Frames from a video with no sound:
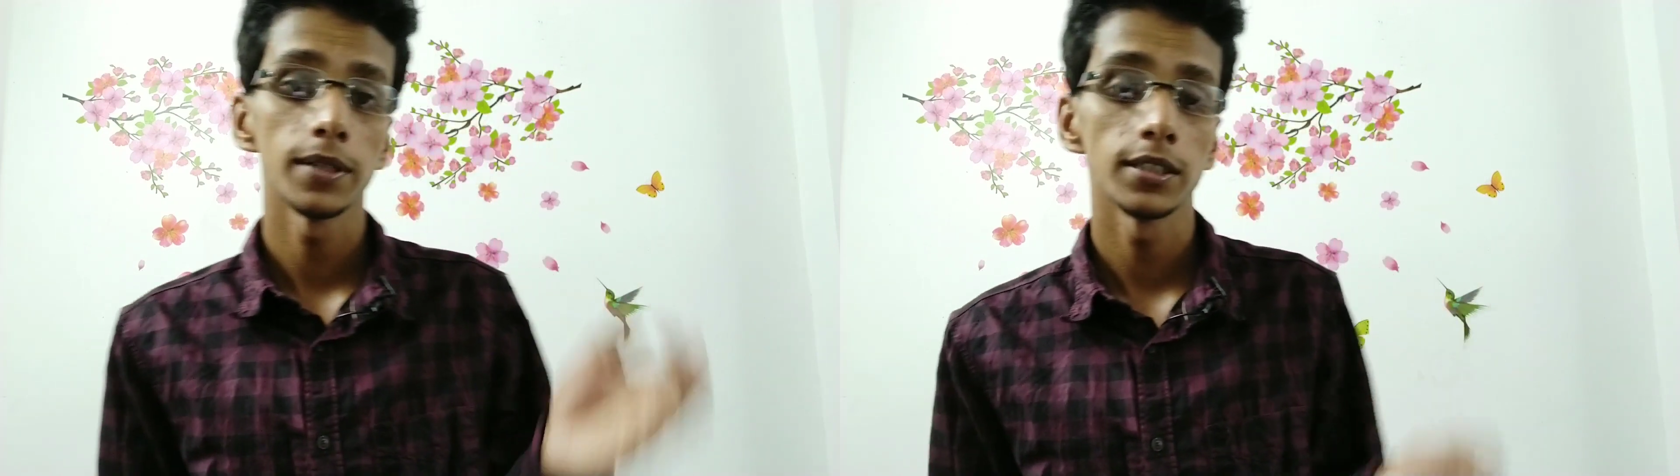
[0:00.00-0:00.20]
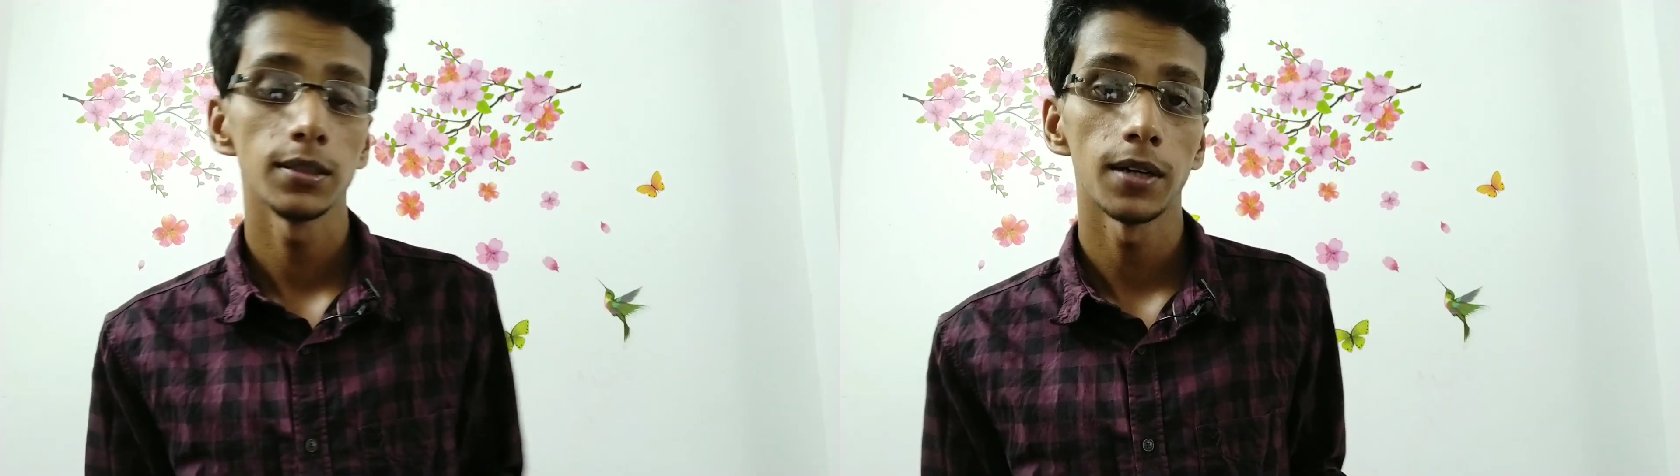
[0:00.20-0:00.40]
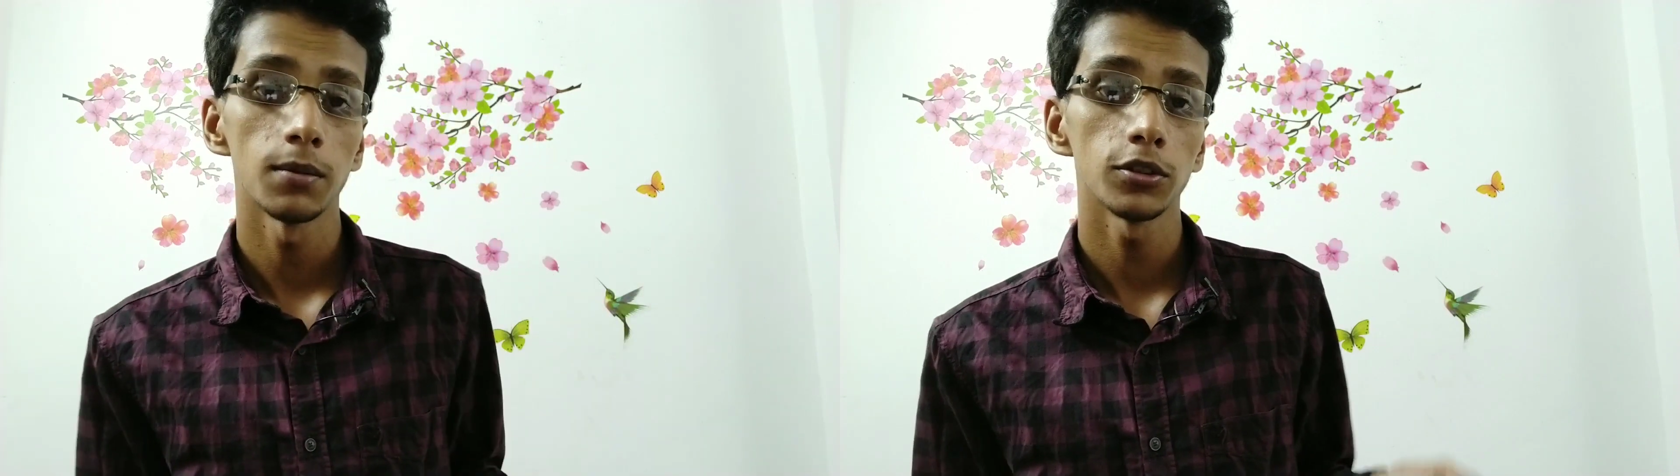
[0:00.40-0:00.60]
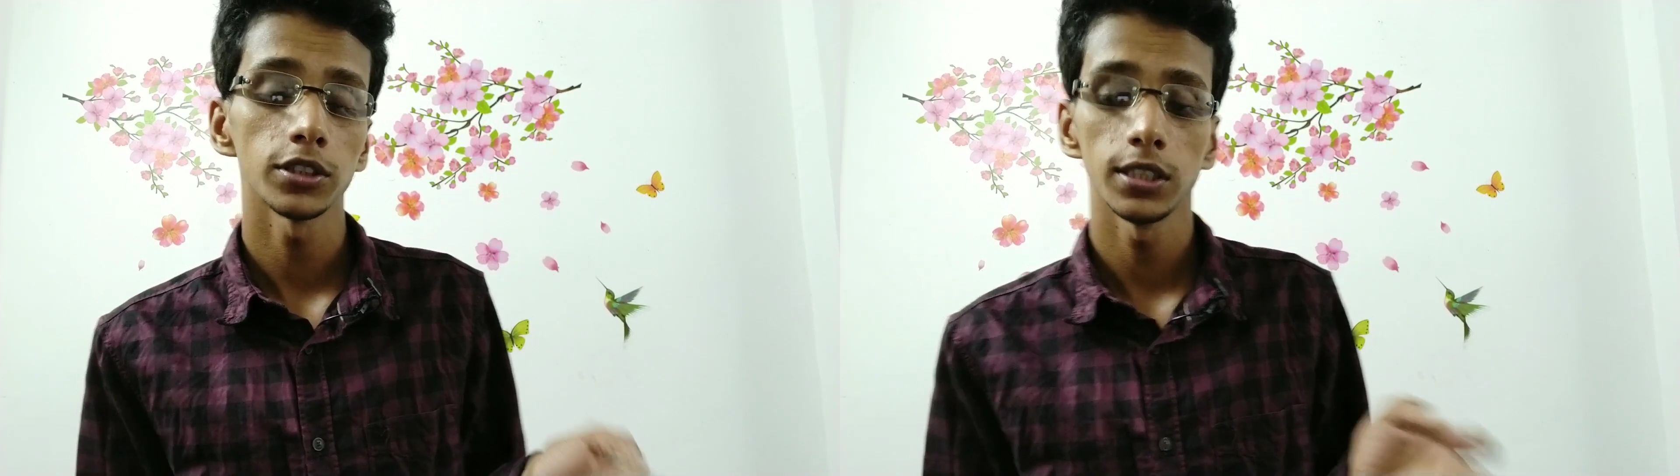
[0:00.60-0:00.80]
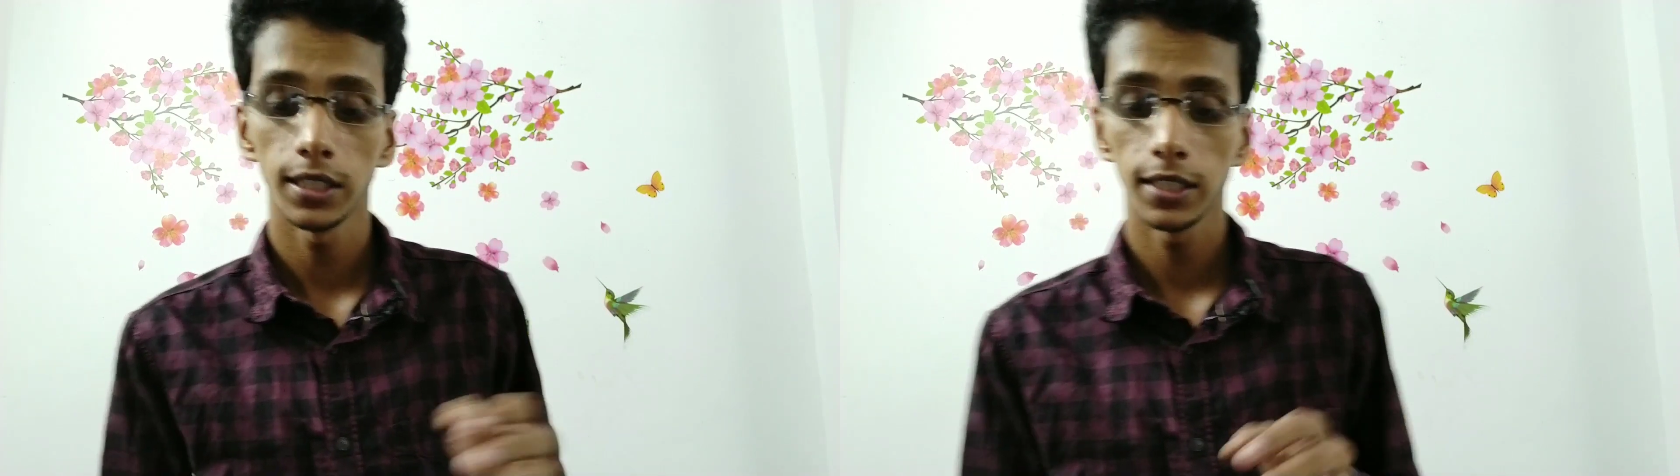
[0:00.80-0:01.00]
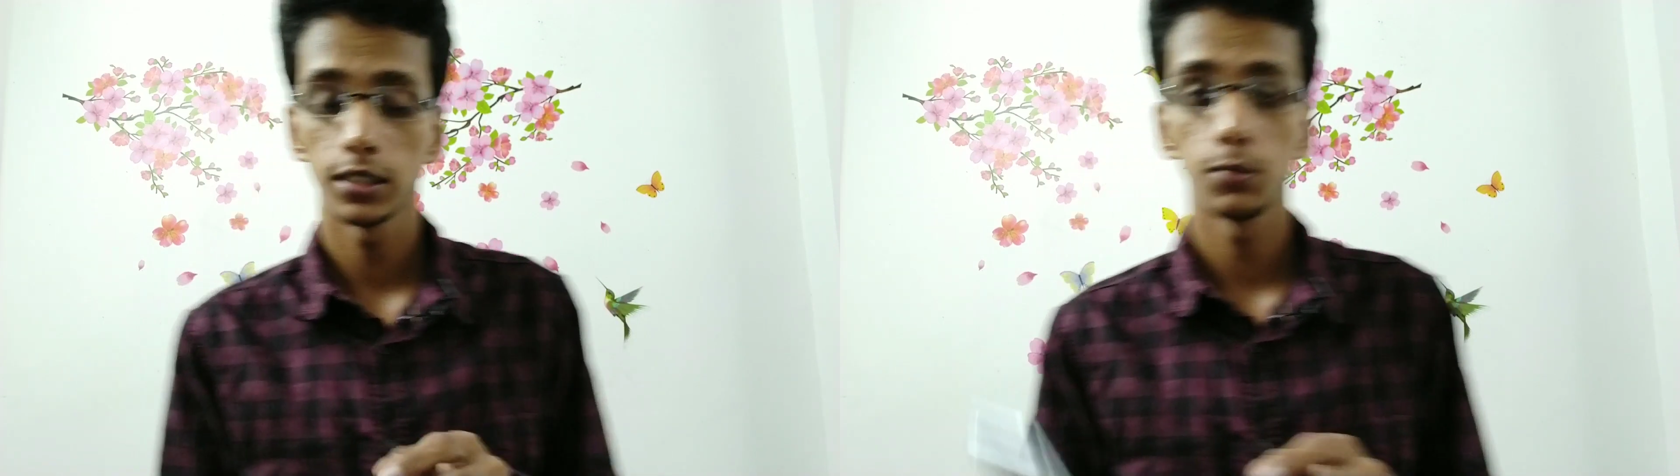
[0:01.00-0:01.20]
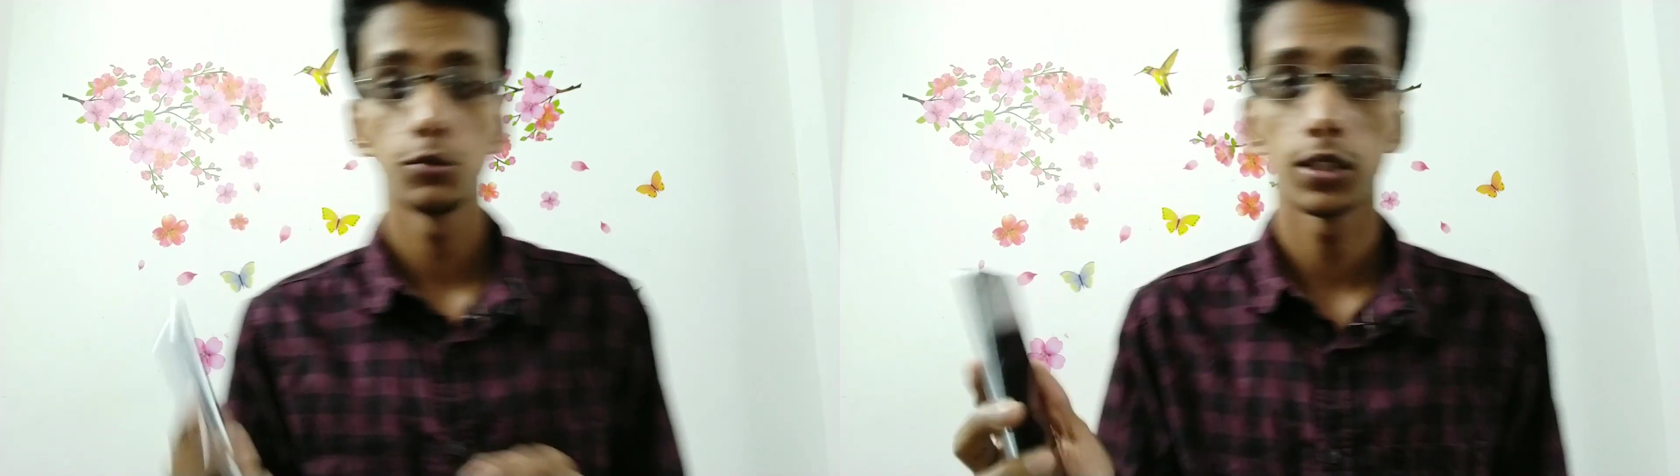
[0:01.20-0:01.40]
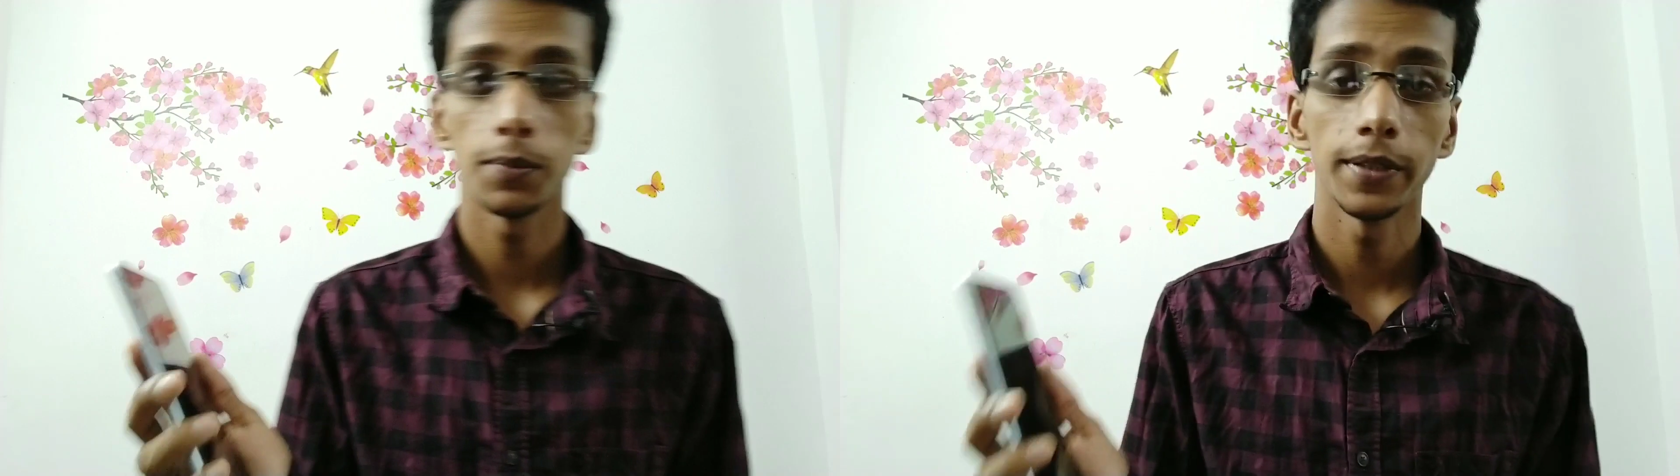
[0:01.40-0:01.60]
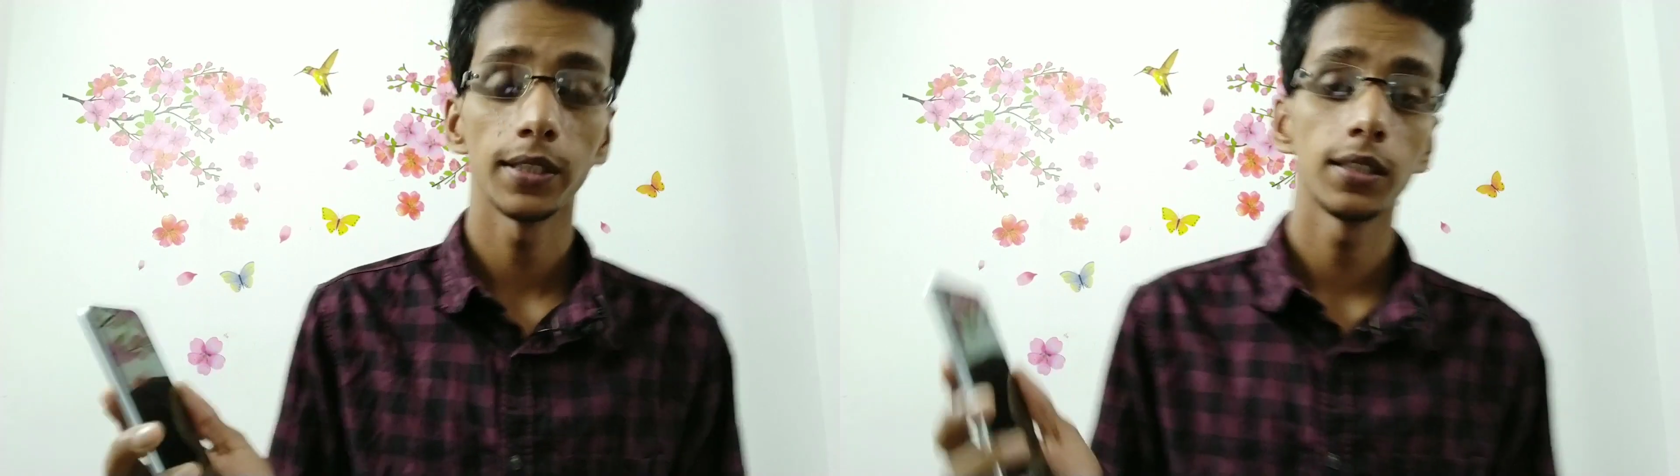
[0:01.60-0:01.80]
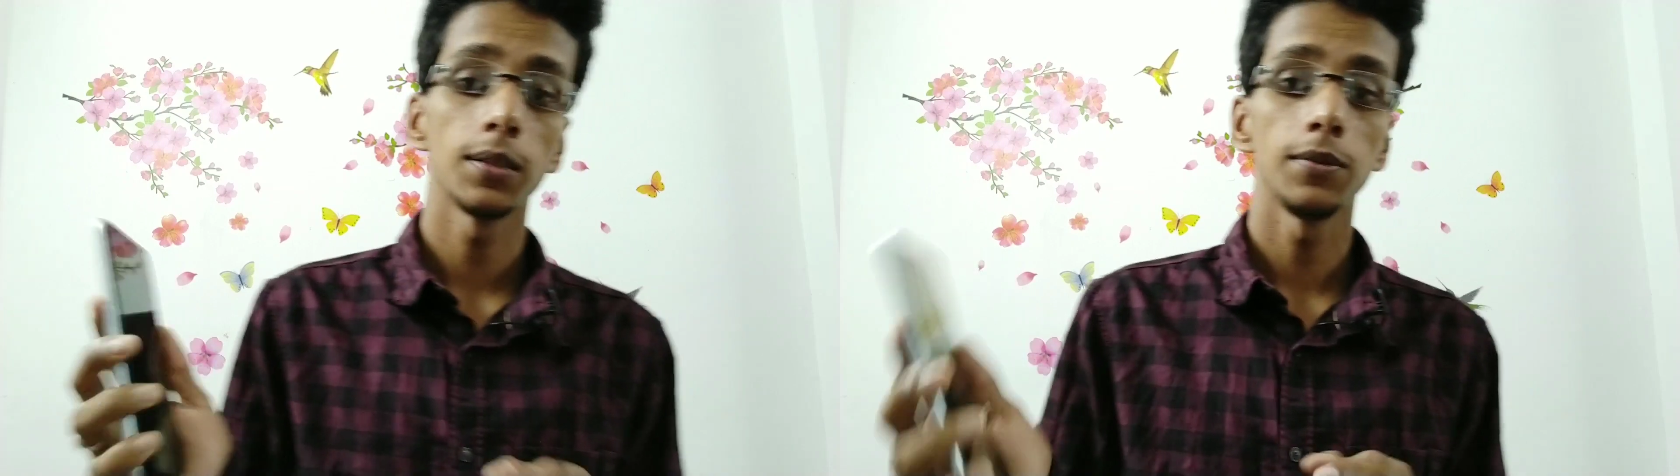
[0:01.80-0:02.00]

मैंने जब अनबॉक्सिंग करके इसे बूटअप किया था